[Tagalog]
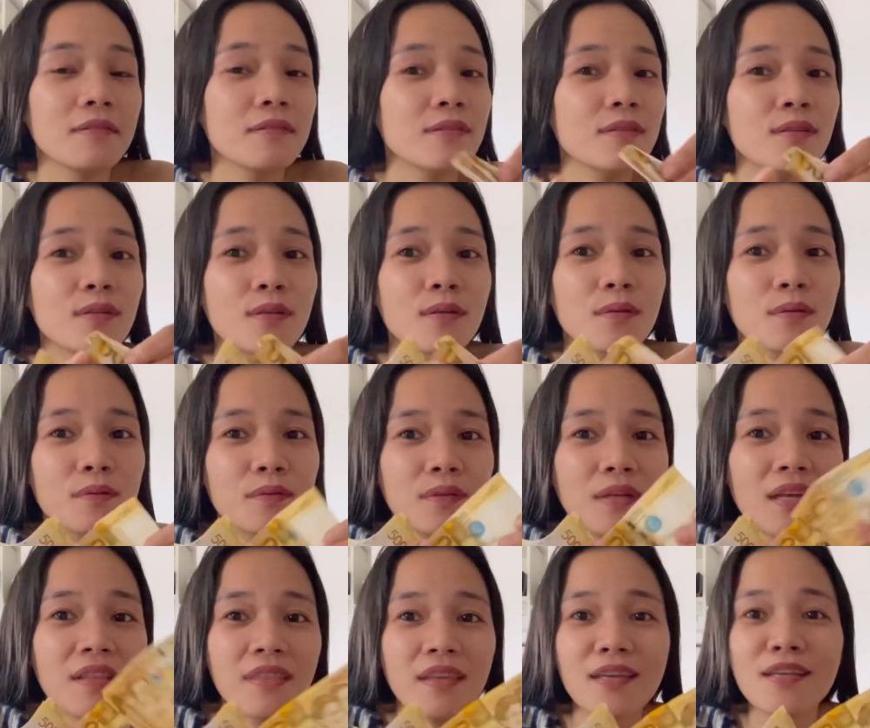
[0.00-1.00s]
you know,
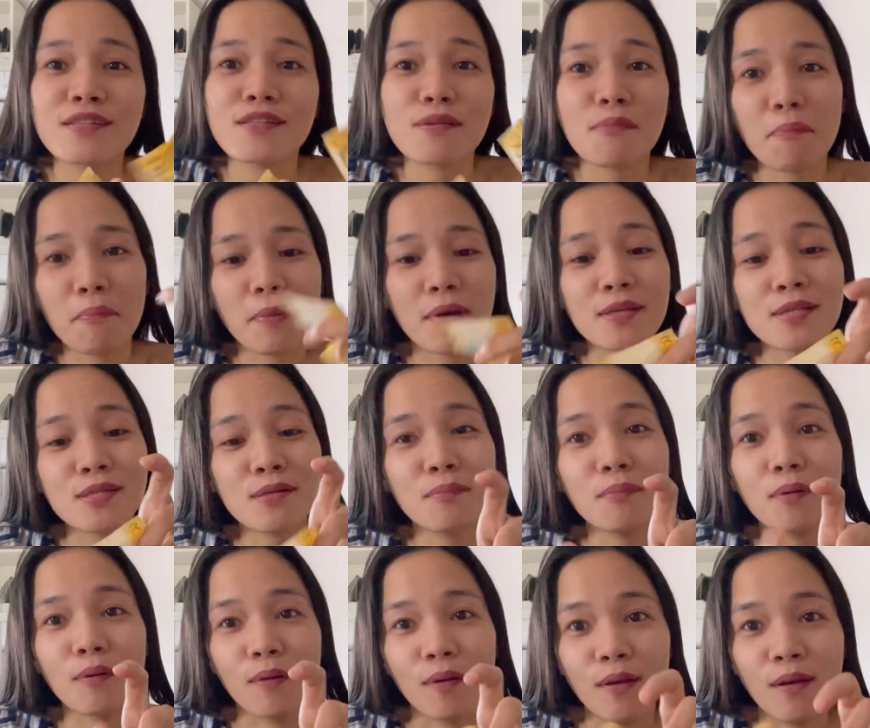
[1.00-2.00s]
nothing is
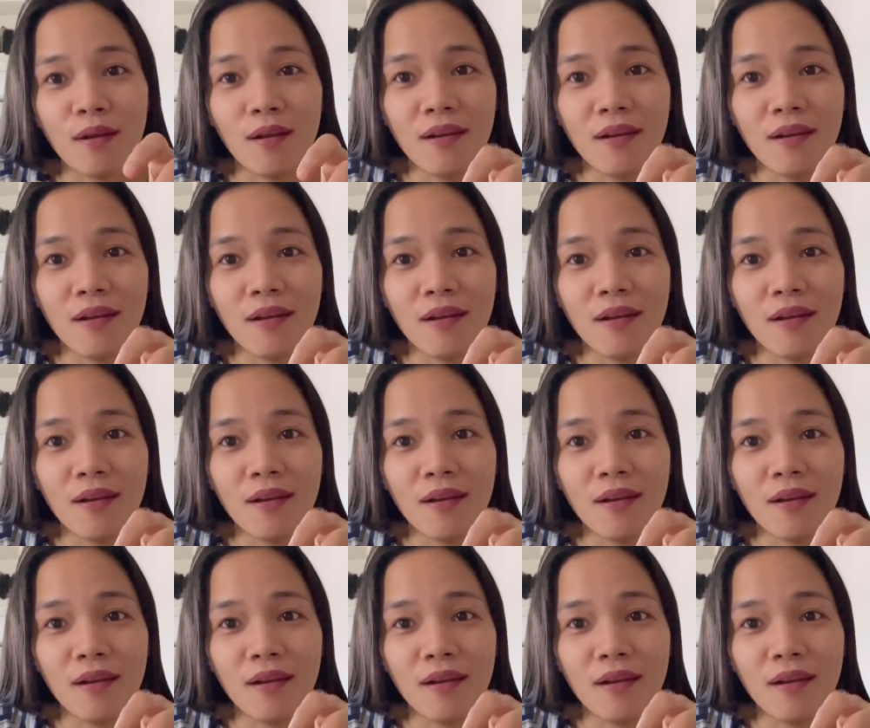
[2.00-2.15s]
impossible.